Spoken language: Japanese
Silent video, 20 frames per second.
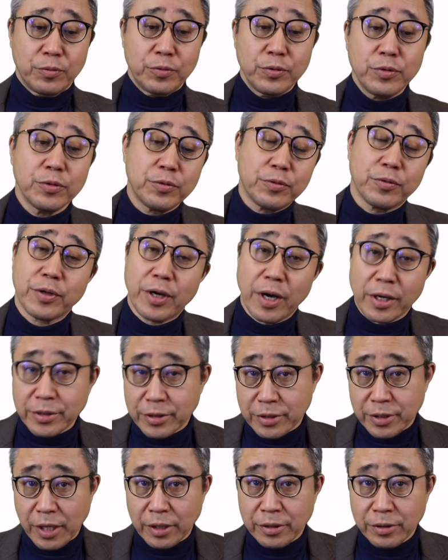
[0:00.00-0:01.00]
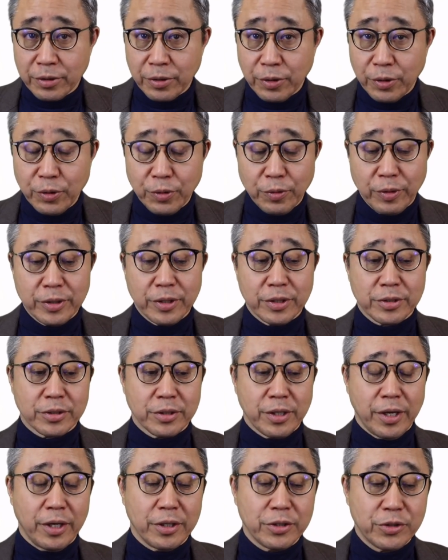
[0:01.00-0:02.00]
夫婦合算っていうのはで
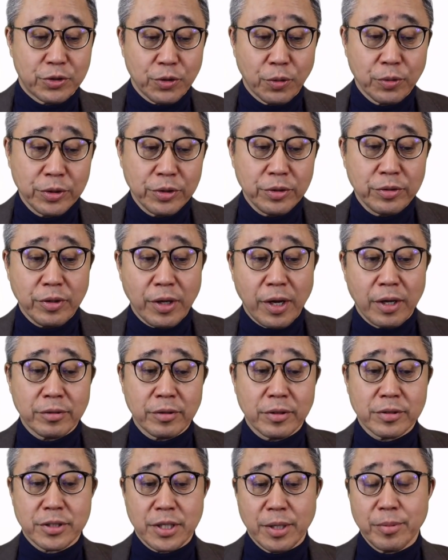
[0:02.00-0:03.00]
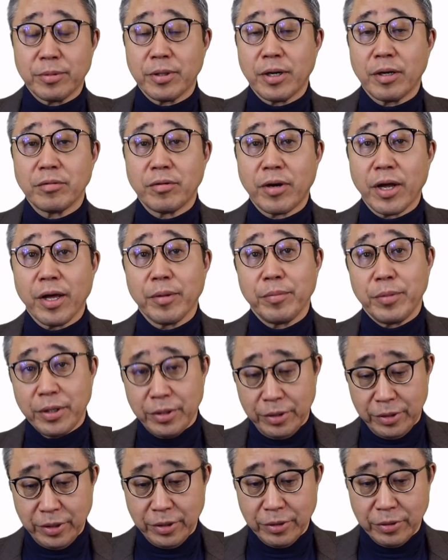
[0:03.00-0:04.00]
すね、ジョイント&
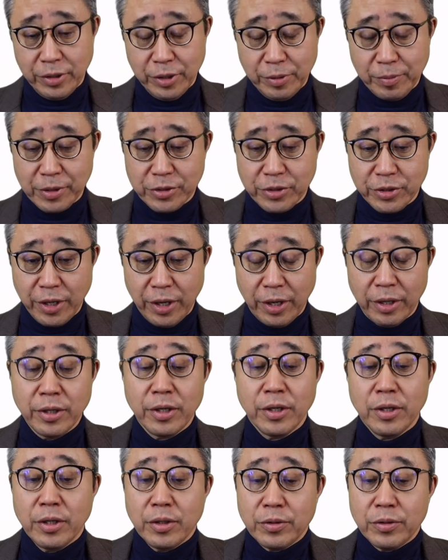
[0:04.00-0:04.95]
セブラルライアビリティって言いまして、